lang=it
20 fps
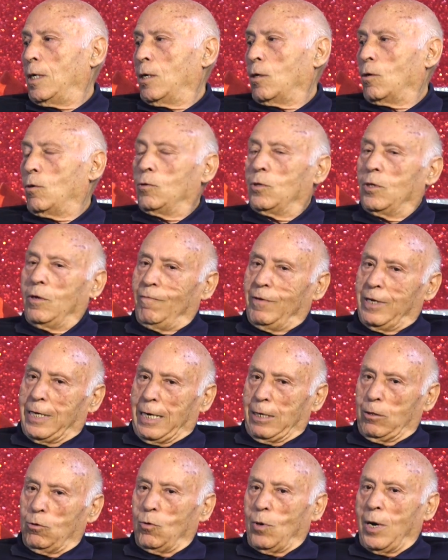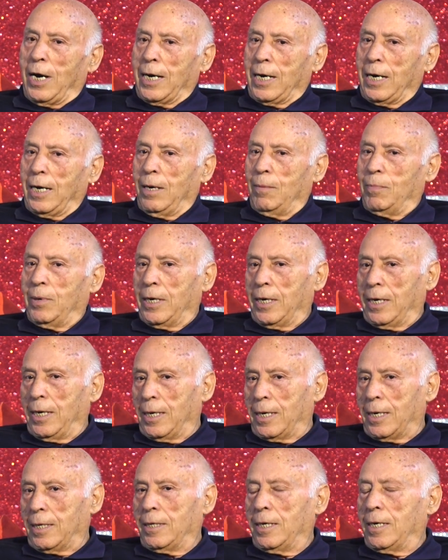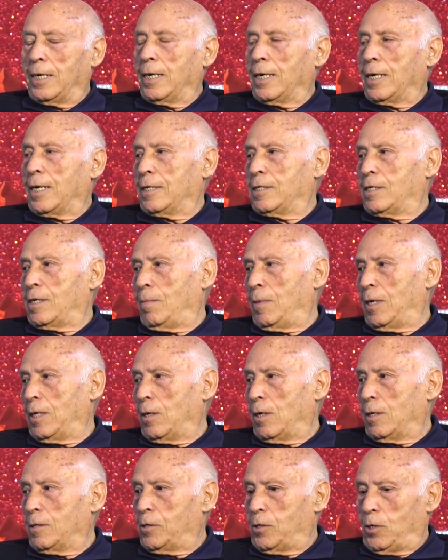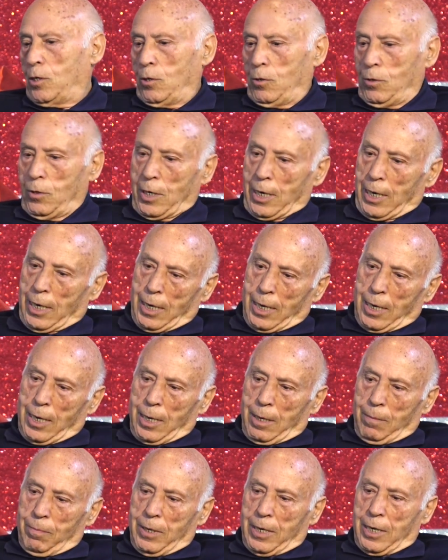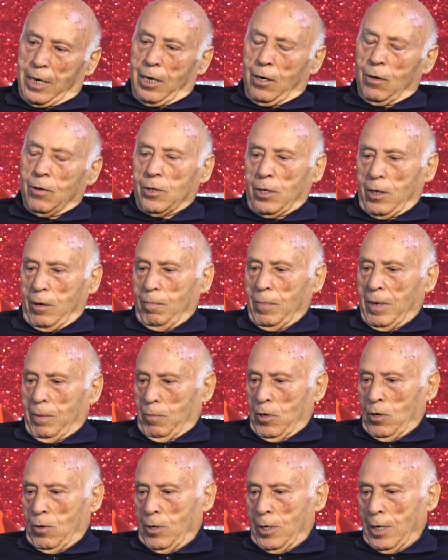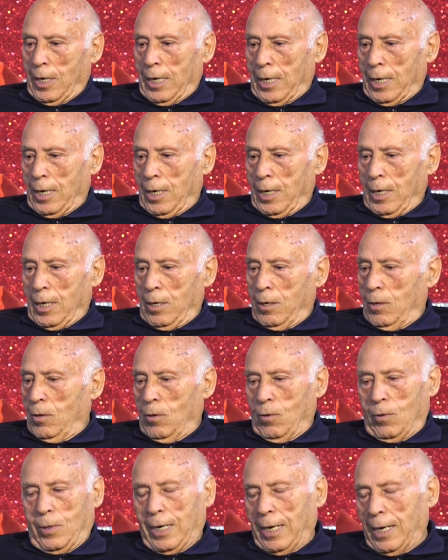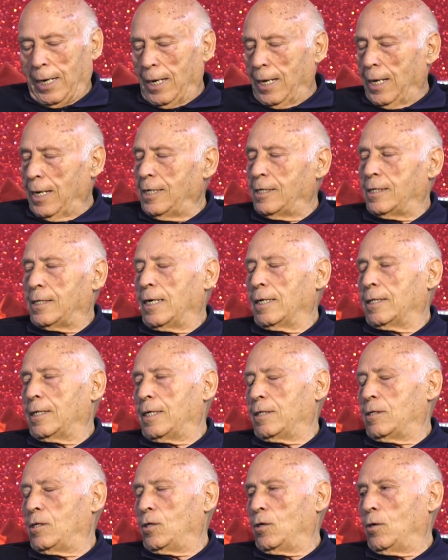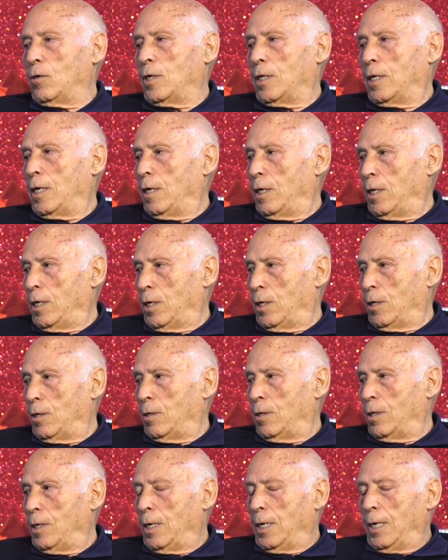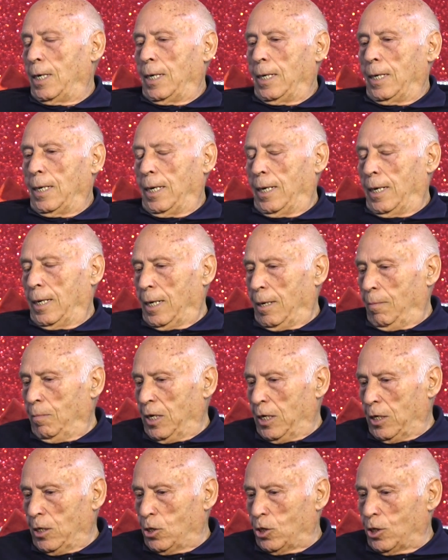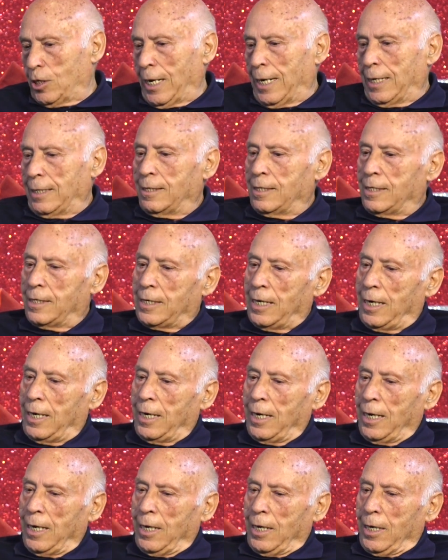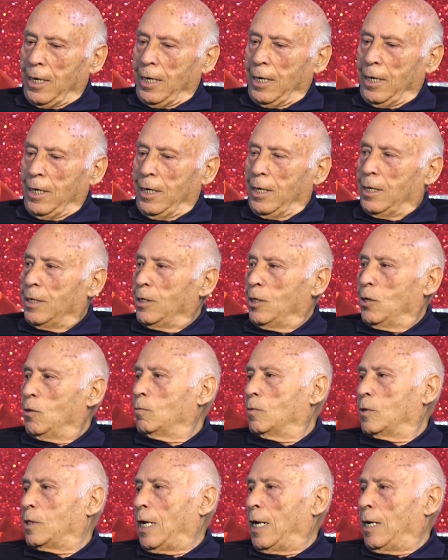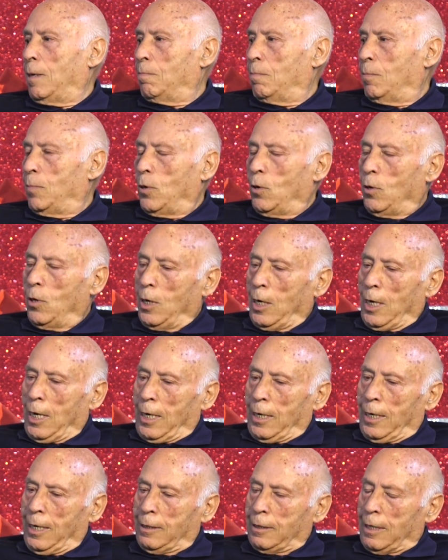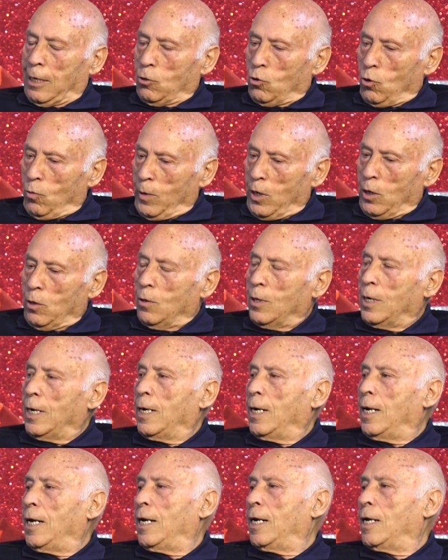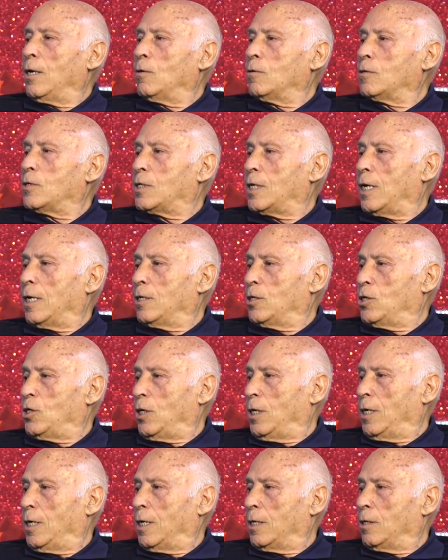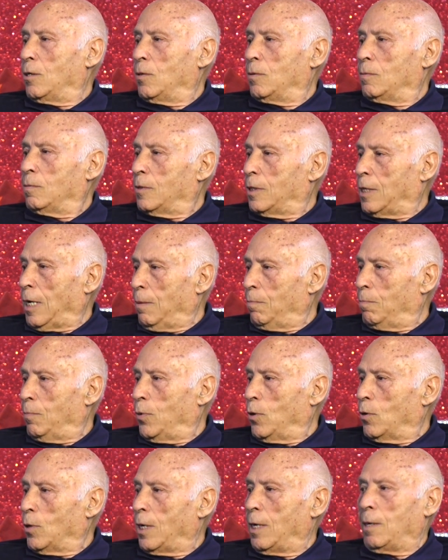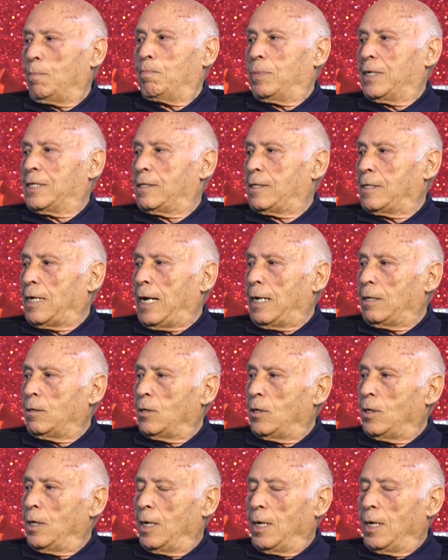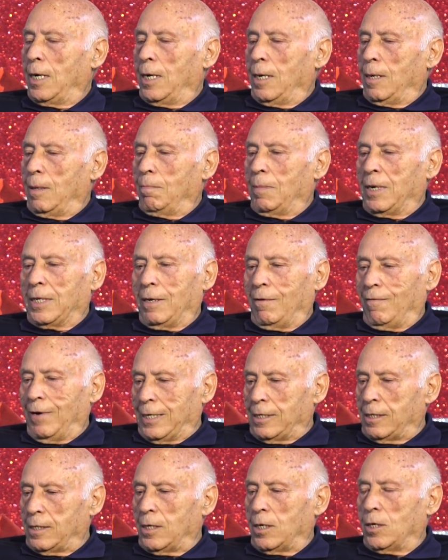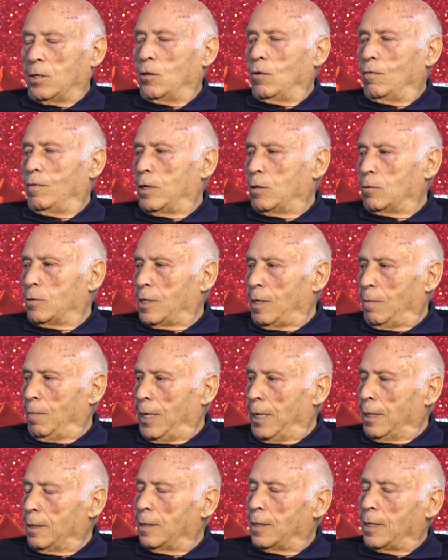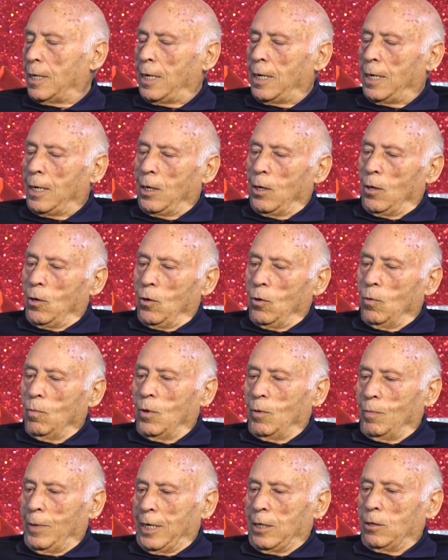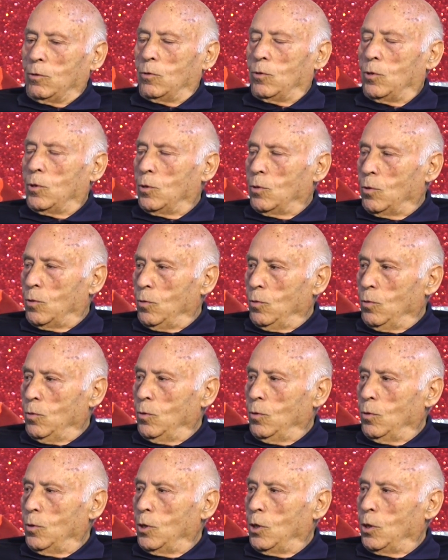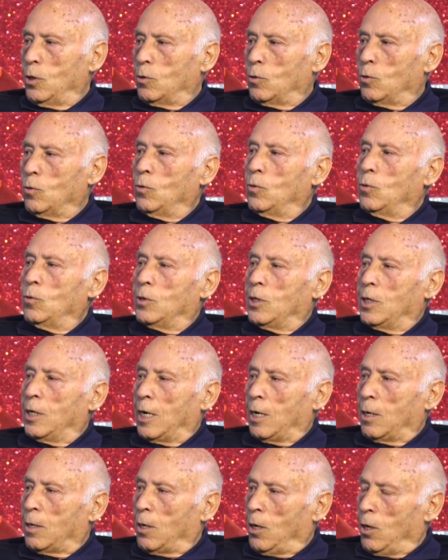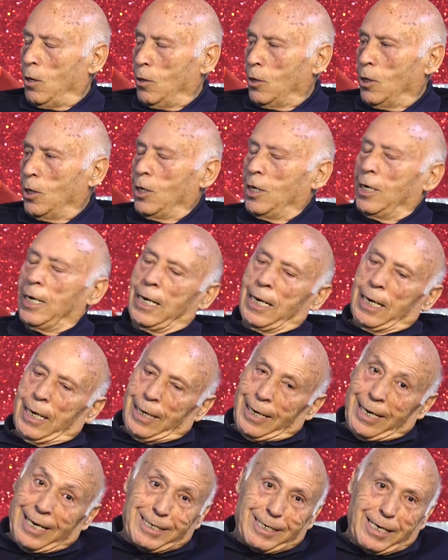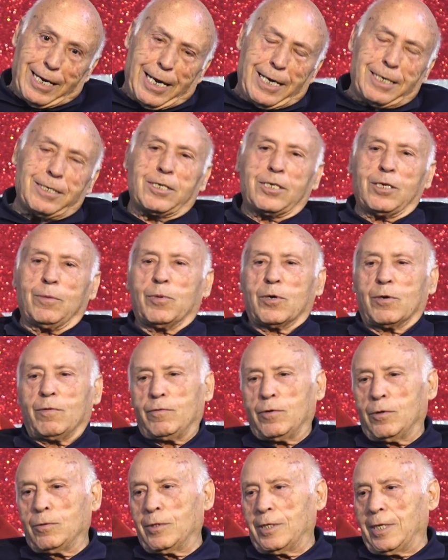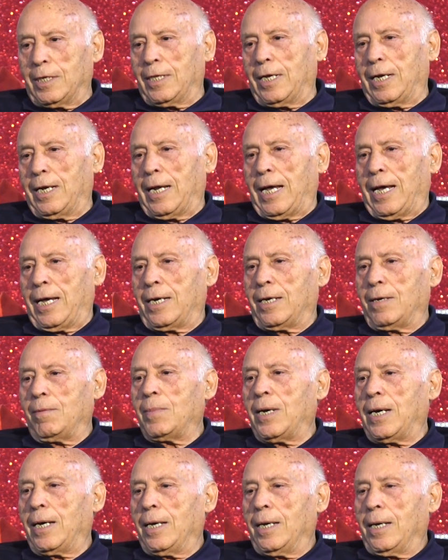condividendo anche la preghiera di ringraziamento al Signore, perché ogni memoria non è l'esaltazione dell'io, nelle reminiscenze eh, di un tempo, né tantomeno nelle nostalgie di un tempo che è passato, ma deve essere doverosamente un momento in cui tu ti raccogli nei silenzi profondi dell'anima